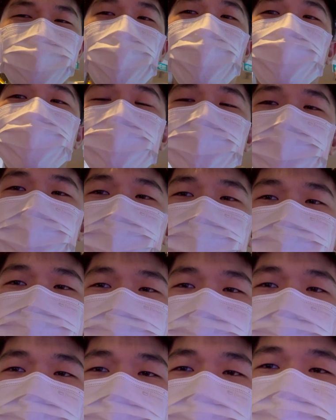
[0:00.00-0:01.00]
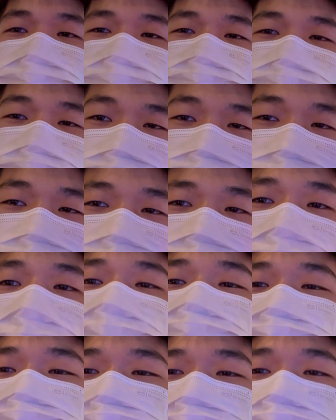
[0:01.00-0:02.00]
潮，所以我们先去
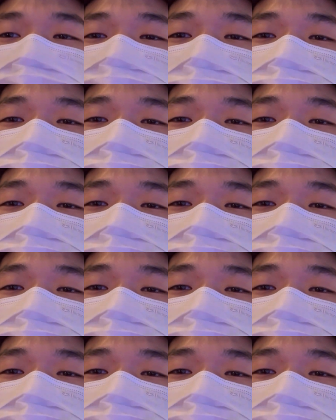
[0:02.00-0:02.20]
看有什么